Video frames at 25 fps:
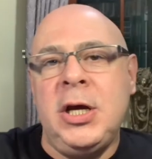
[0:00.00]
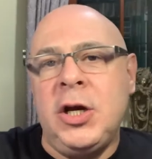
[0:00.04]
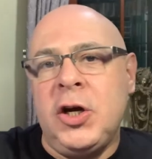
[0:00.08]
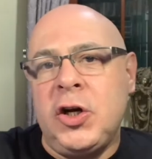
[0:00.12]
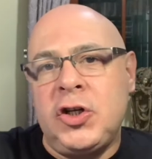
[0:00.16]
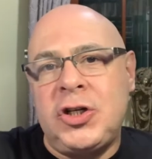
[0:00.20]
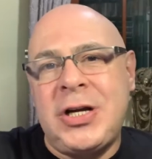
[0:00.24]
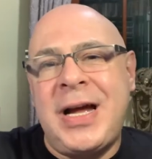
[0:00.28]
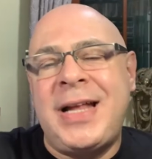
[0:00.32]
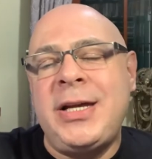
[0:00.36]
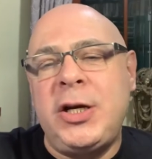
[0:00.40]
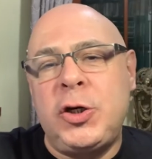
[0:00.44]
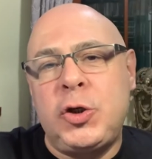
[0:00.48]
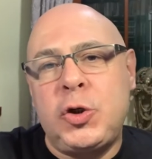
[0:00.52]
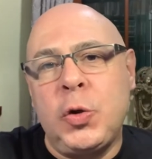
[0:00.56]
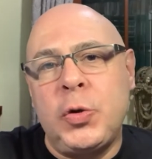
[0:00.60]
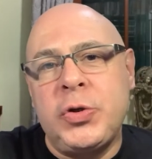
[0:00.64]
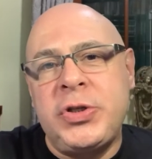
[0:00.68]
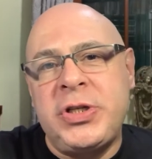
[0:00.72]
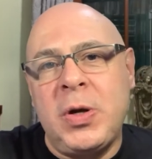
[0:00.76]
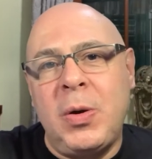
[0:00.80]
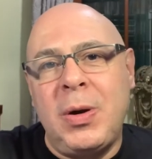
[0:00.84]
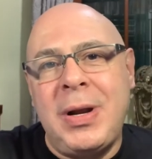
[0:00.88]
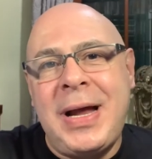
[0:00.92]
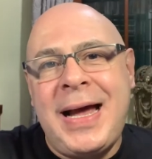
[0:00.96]
Já deixou o
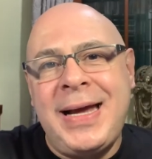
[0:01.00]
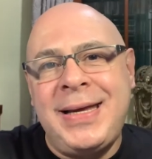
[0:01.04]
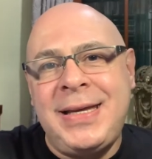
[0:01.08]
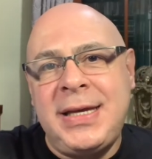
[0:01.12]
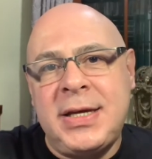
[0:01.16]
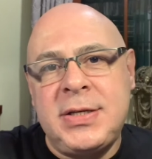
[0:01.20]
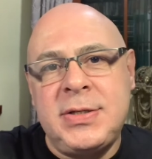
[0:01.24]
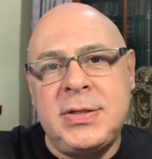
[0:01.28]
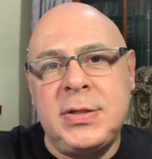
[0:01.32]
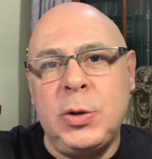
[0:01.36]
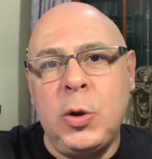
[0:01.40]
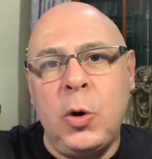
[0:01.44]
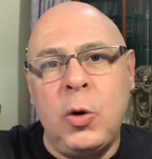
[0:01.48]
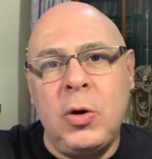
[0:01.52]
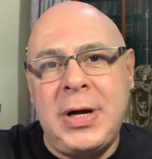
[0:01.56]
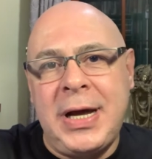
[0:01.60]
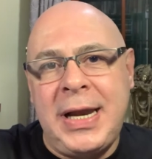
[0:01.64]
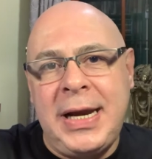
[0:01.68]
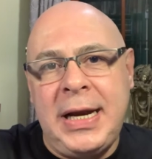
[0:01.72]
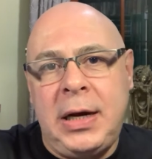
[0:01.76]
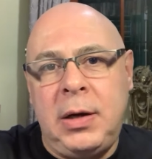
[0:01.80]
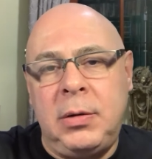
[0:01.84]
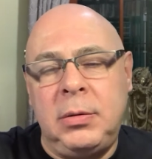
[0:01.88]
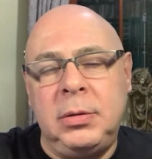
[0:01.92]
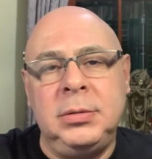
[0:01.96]
seu like e assinou o
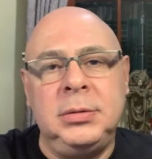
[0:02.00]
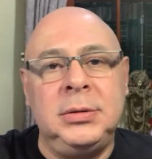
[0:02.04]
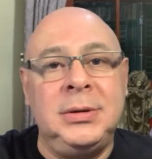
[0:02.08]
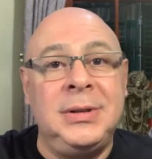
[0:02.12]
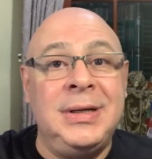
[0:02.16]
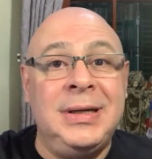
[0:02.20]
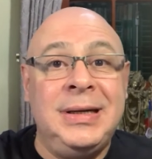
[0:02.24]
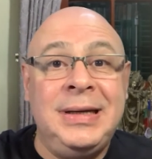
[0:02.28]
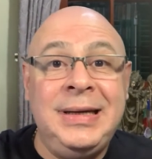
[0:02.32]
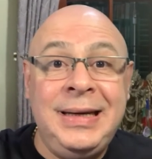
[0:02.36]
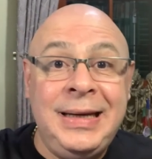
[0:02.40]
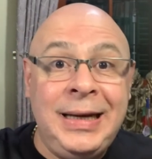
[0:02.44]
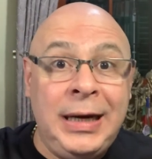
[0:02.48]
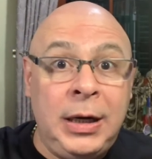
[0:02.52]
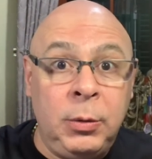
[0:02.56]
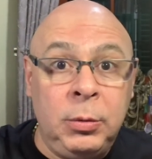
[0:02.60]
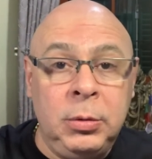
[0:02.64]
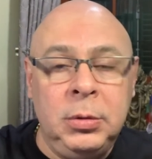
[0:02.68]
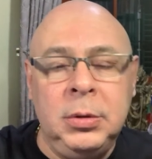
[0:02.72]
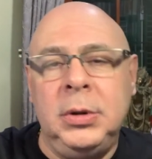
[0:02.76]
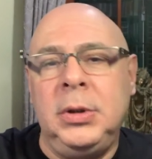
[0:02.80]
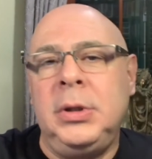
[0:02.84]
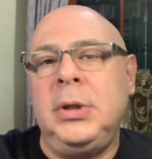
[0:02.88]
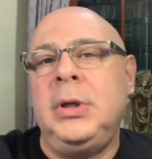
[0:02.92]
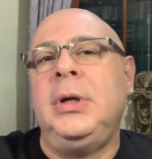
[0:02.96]
canal?
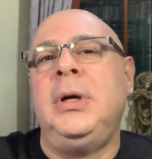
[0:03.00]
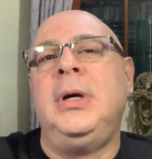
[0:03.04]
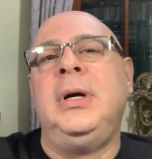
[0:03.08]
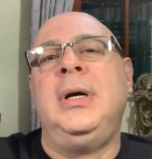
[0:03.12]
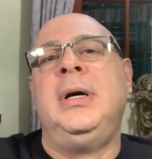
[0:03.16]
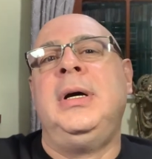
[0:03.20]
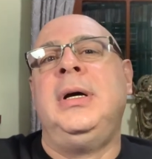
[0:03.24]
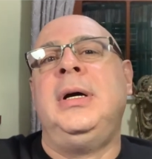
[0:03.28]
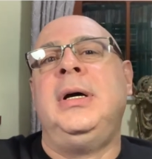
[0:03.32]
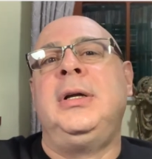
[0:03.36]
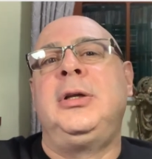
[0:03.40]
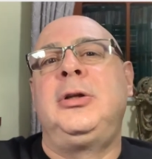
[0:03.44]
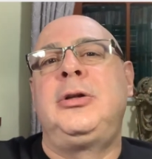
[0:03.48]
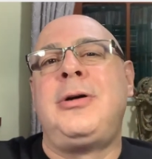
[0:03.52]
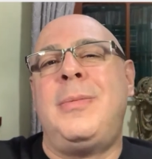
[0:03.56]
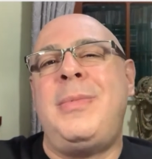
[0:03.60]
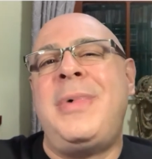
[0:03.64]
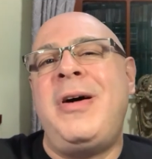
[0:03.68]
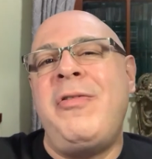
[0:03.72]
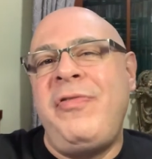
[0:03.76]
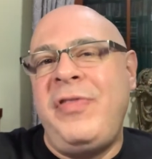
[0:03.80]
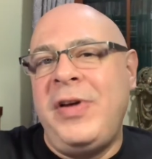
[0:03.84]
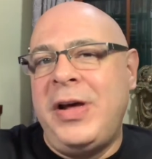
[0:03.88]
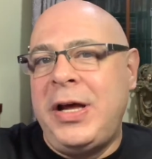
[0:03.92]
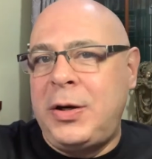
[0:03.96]
Não? Toma
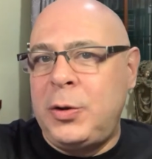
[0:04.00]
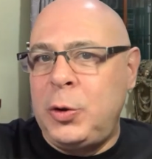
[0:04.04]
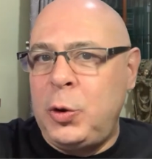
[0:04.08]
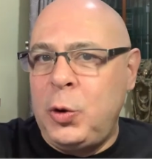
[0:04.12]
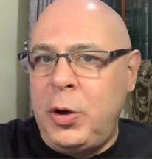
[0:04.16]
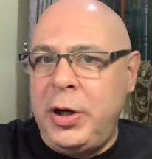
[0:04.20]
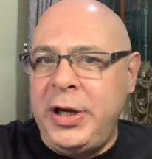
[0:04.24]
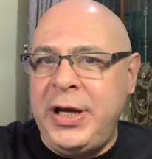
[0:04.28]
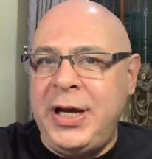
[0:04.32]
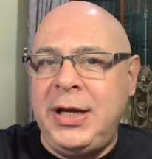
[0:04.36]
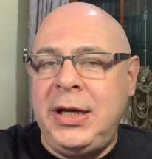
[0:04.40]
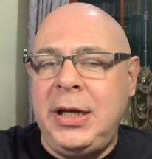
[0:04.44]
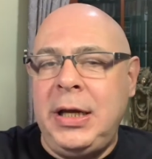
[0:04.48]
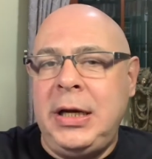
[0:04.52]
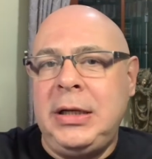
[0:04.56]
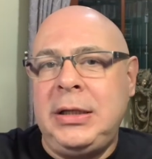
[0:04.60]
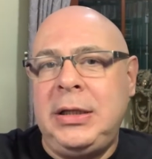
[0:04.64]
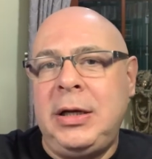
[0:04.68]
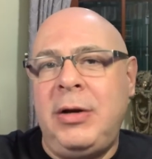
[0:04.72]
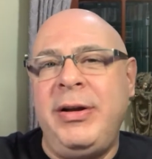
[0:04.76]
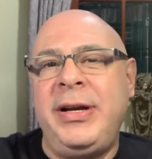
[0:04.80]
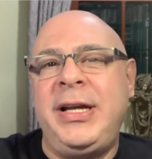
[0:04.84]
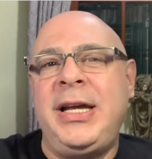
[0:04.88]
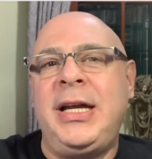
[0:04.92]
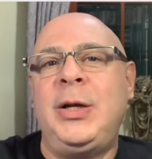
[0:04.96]
vergonha, queridão
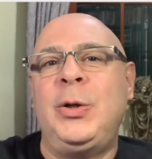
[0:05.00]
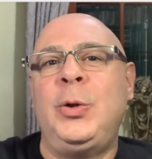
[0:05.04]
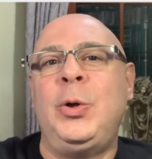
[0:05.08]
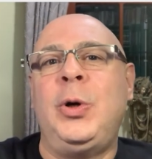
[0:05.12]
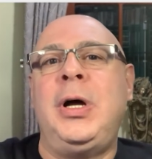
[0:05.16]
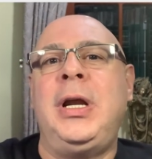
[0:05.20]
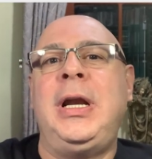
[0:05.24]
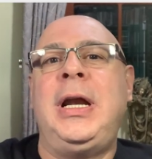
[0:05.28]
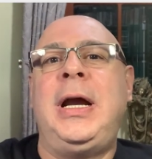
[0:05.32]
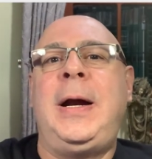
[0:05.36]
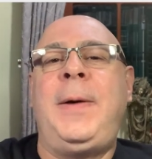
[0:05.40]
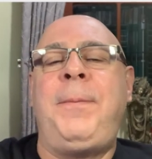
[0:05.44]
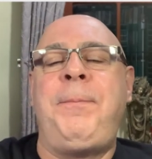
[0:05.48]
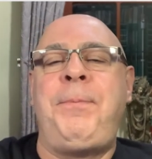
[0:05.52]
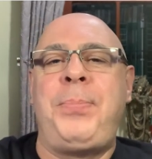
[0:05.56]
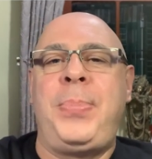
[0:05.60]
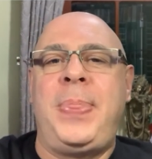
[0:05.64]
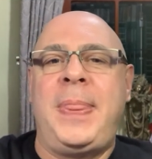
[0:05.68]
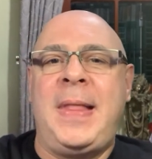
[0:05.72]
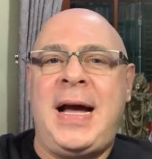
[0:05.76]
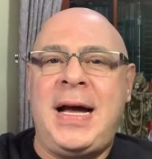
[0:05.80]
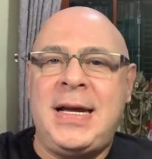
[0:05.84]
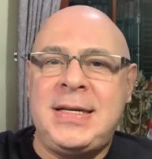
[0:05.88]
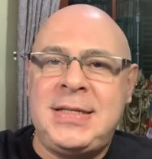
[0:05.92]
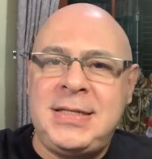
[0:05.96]
e queridona
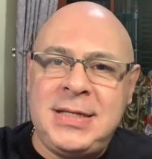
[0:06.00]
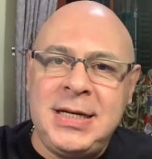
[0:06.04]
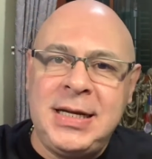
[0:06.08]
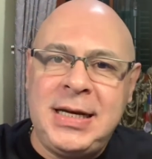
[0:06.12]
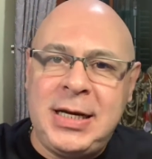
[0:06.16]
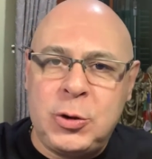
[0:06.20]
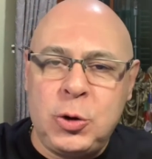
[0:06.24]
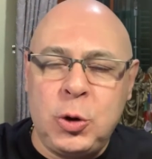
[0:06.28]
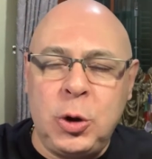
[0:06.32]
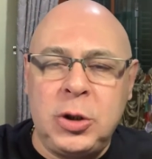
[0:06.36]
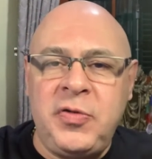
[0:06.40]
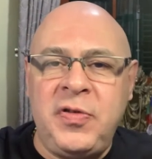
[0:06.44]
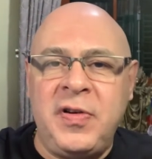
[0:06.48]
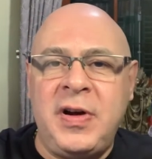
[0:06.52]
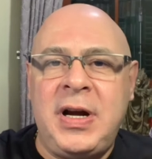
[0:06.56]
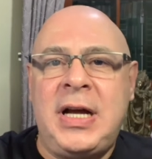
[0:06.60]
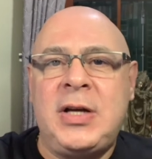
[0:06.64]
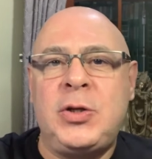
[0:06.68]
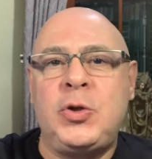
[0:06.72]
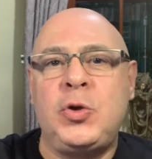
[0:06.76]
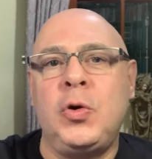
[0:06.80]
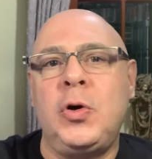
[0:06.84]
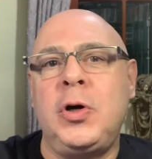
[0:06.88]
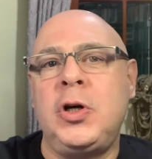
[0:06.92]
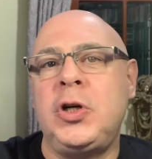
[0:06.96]
assina as
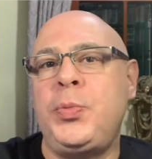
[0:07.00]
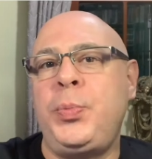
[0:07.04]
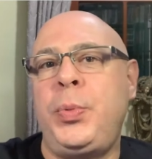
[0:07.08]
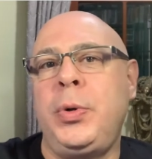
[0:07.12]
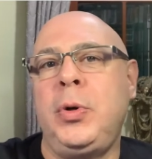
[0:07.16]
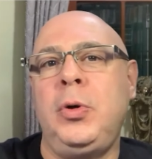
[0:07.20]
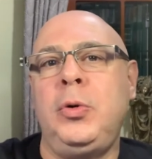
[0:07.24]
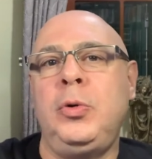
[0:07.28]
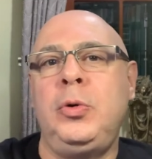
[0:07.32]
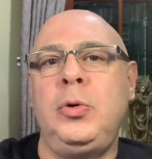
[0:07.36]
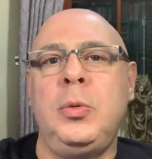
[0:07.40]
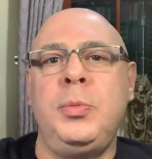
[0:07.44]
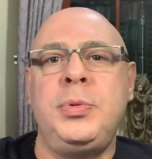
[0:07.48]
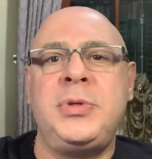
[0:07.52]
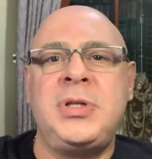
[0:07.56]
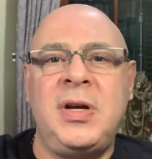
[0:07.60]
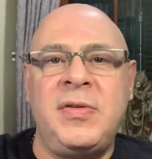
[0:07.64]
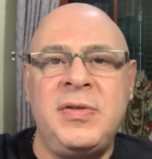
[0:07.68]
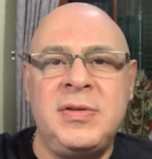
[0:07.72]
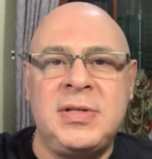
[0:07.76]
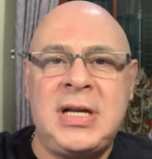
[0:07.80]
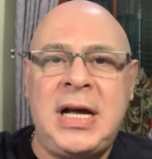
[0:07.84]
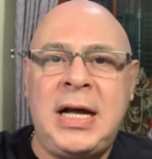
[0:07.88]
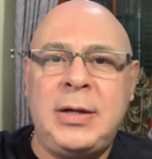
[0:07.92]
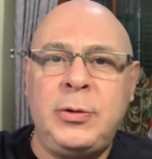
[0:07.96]
notificações para o YouTube te
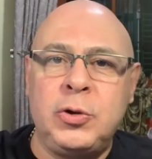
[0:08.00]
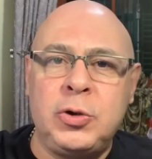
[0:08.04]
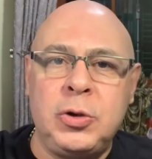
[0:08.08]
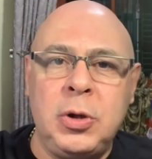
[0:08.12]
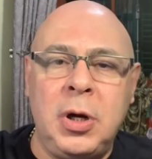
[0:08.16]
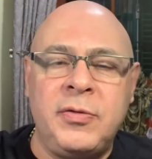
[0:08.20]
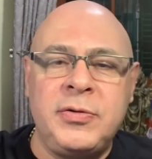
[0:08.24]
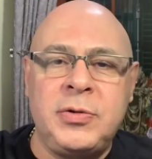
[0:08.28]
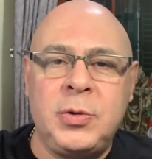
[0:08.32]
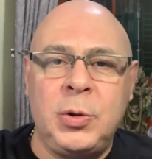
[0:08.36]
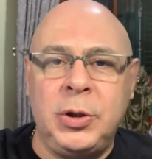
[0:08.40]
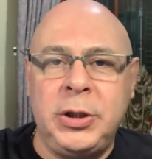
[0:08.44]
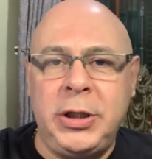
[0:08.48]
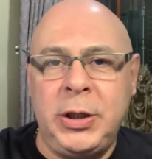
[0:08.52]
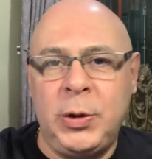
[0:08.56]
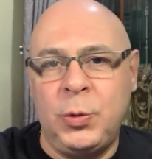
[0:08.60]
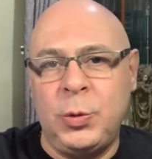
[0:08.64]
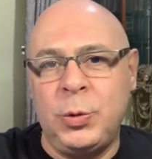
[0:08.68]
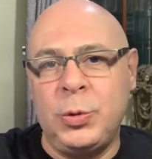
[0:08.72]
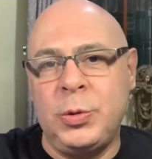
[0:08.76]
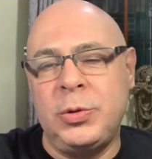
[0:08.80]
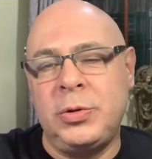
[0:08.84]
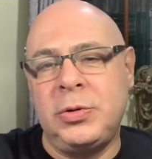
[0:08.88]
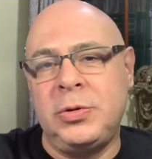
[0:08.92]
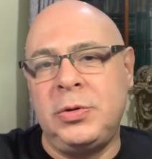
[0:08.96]
avisar dos novos
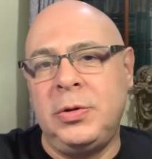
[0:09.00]
conteúdos.